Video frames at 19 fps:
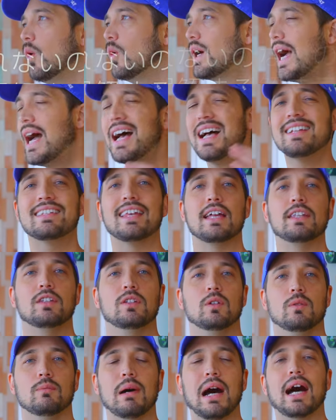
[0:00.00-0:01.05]
お母さ
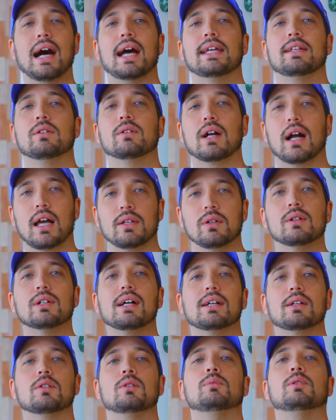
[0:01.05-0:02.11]
んの場合とかよ
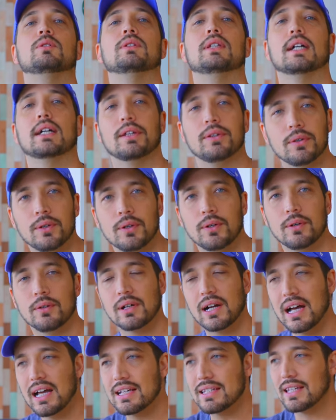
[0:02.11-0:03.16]
くあると思うんだけど、お
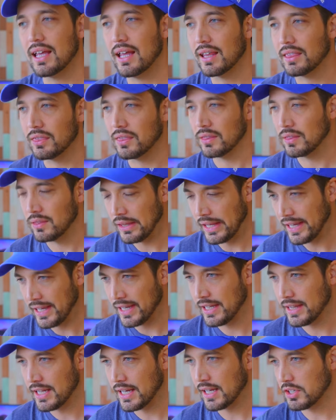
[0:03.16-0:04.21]
母さん
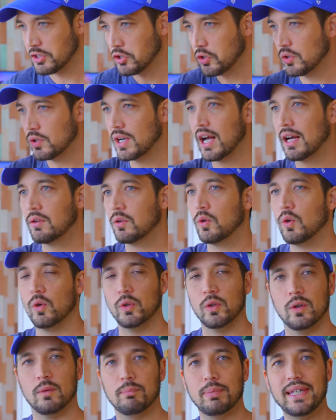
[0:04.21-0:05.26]
でなんか小学
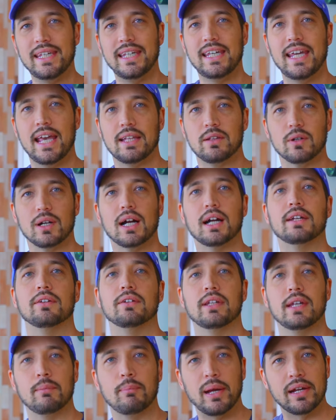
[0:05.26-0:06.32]
校の PA とかある
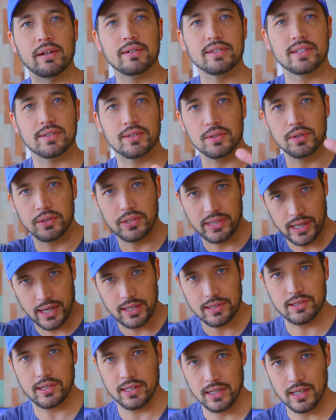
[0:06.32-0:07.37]
よね、 Parents
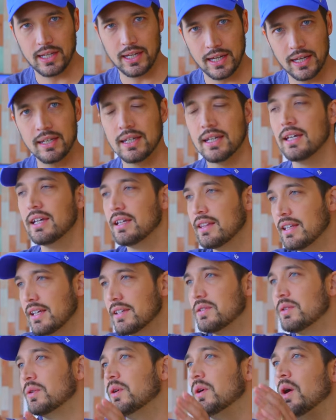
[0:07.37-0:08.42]
Association ね。で、
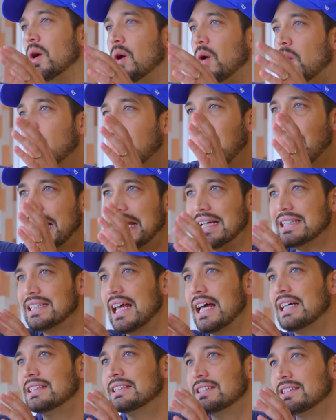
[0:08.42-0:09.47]
そのお母
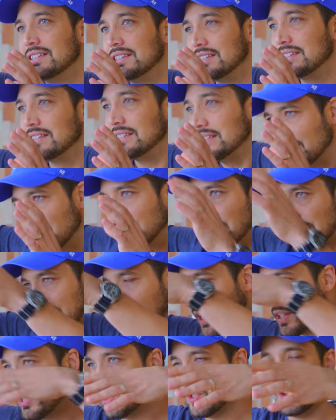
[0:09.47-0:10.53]
さん
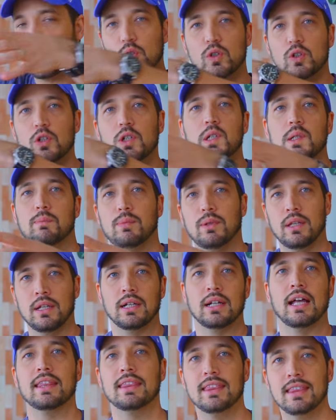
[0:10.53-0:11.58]
たちのグループ
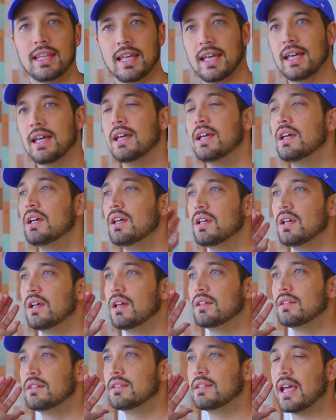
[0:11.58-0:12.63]
のがあって、
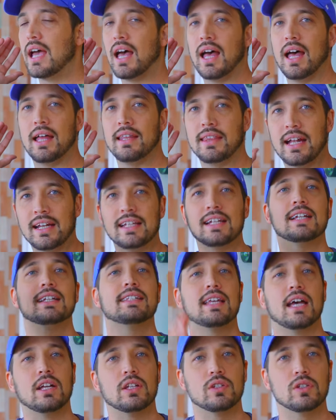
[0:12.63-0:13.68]
じゃあ何々
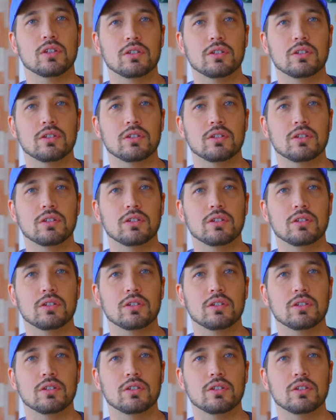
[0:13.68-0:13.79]
さん、